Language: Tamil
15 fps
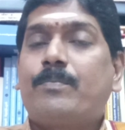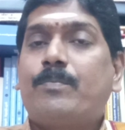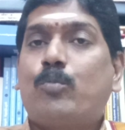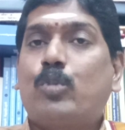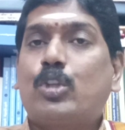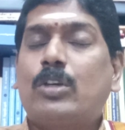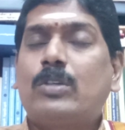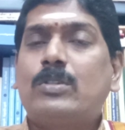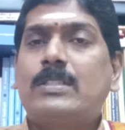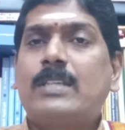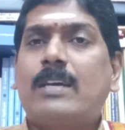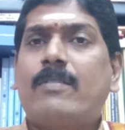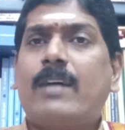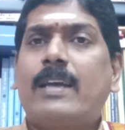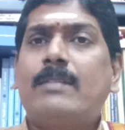புதனும்
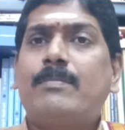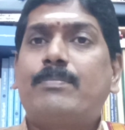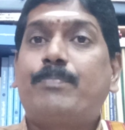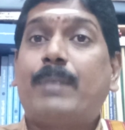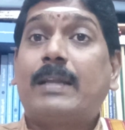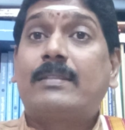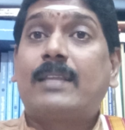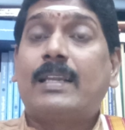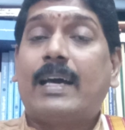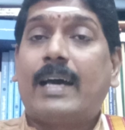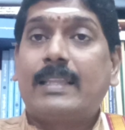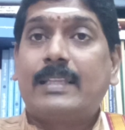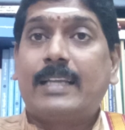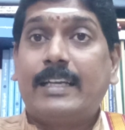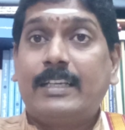செவ்வாயும் பத்தில்
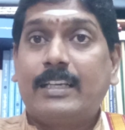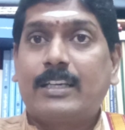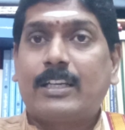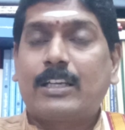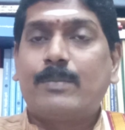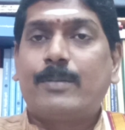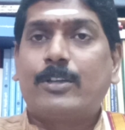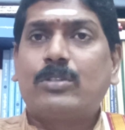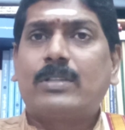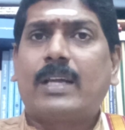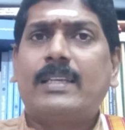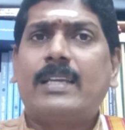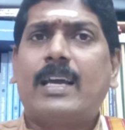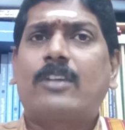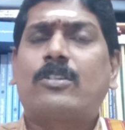அது ரெண்டு கிரகம் மட்டும்
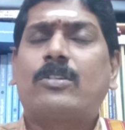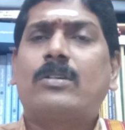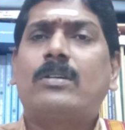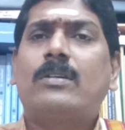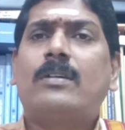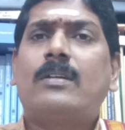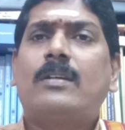தனியாக இருக்கணும்